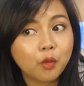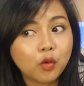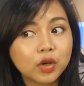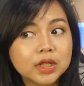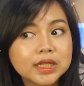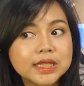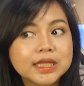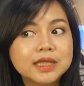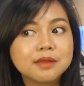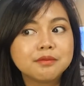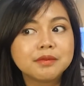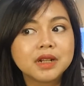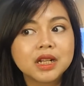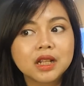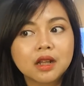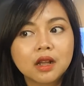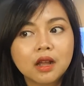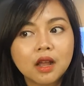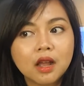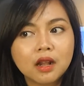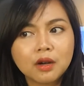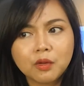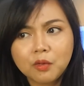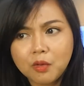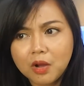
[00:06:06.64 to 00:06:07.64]
polisi mendengar
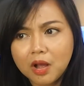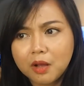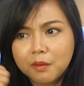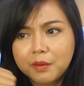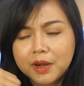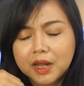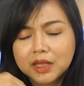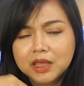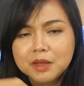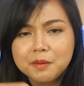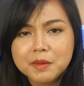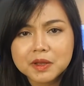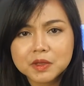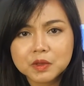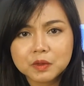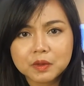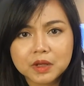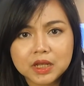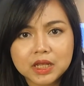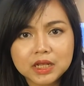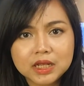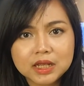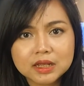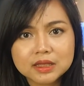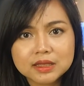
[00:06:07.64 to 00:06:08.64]
dengar, wah berarti
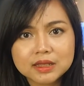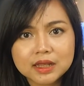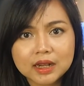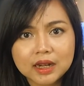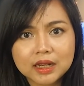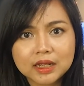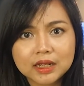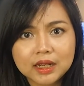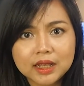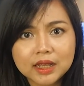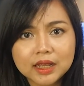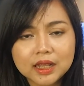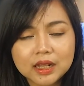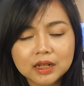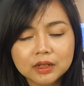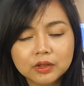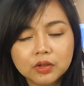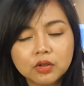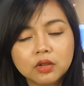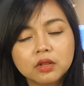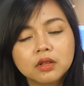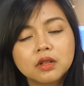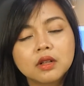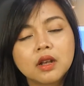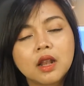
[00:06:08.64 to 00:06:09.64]
masuk ke India secara ilegal
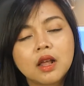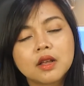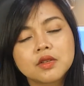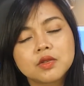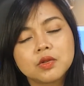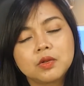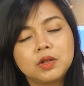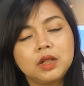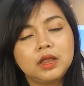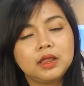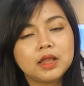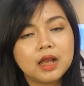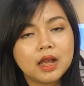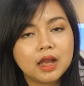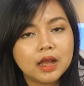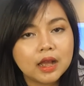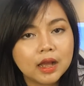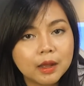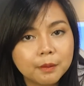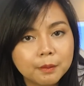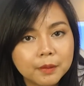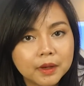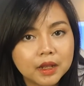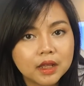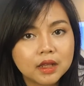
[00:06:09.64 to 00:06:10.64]
dong. Langsung
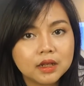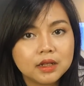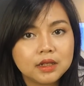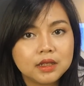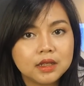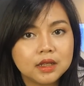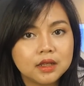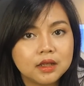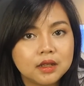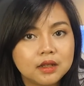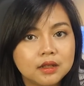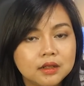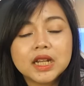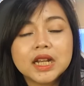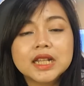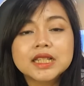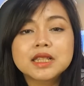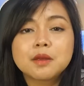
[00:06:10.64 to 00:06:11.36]
ditangkap lah dia. Nah